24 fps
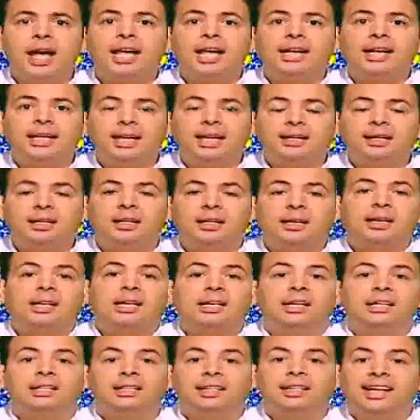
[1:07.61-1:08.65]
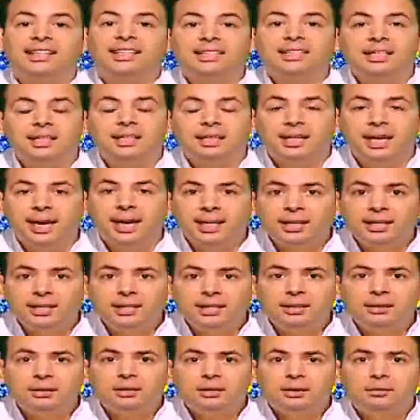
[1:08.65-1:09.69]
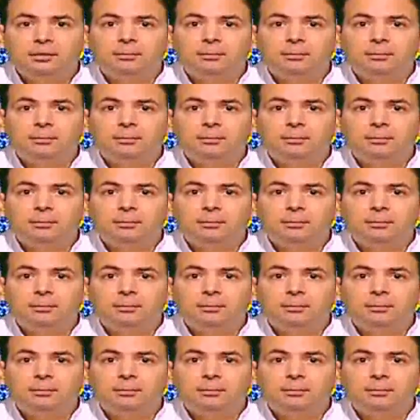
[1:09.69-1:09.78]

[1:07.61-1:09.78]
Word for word: قال لك النادي الاهلي